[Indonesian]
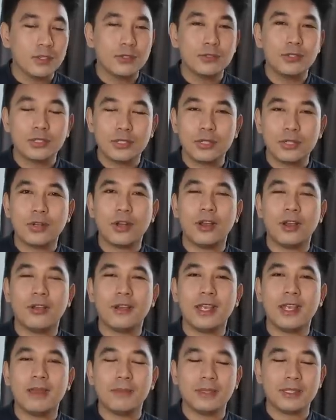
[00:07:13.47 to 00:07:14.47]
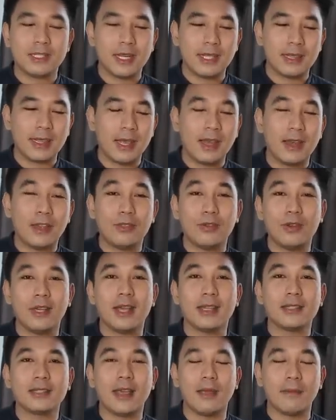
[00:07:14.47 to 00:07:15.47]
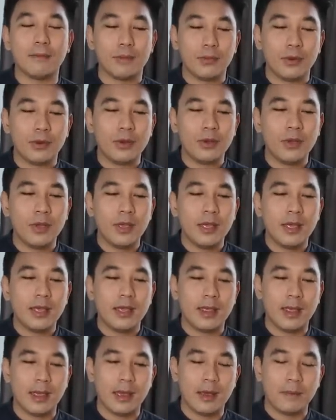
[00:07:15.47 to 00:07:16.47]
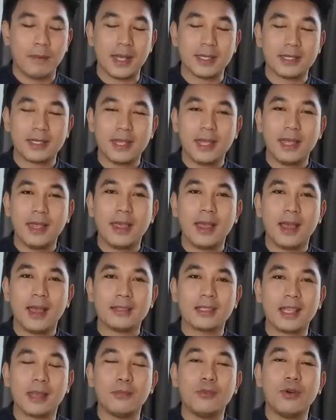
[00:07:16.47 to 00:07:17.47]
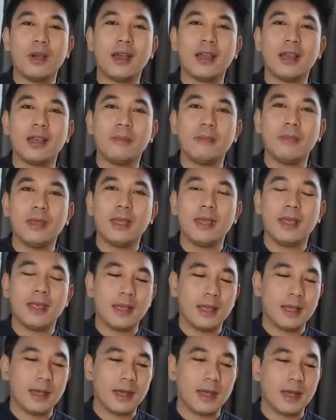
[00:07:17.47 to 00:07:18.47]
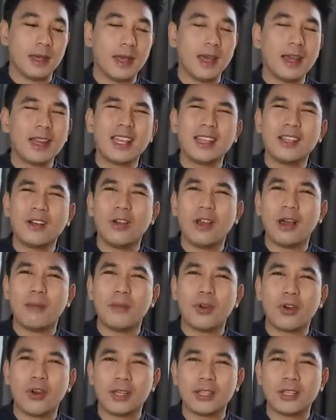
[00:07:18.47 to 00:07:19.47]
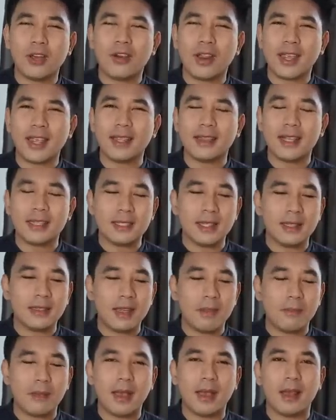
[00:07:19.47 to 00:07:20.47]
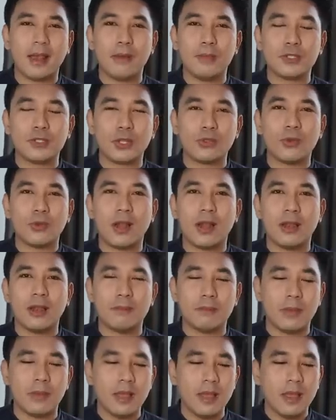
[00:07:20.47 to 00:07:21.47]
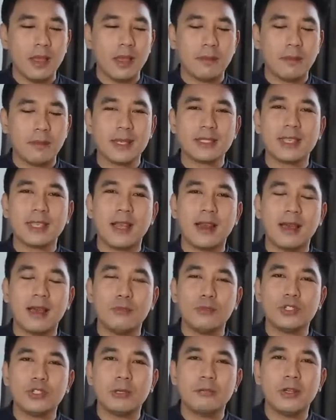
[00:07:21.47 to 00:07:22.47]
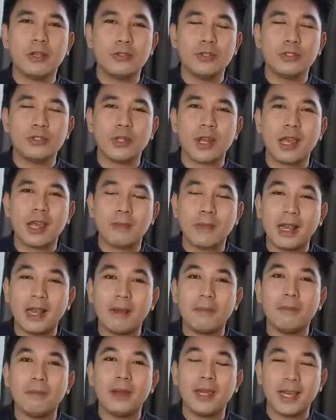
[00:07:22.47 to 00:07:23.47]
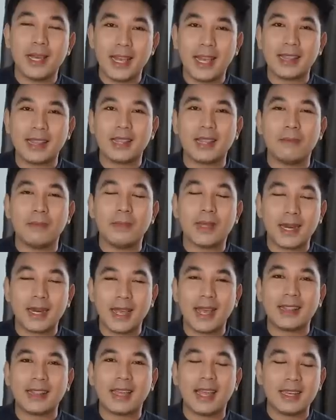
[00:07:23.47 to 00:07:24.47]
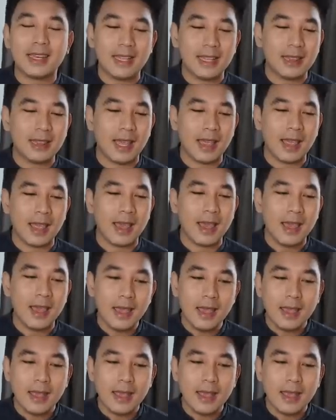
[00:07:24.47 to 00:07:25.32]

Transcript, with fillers: Justru kalau dia menceritakan itu dengan Sambo, ya pasti Sambo akan lebih karena kita kalau sama orang orang kita cinta mengalami suatu hal masalah musibah justru akan malah melekat merekatkan kita ya.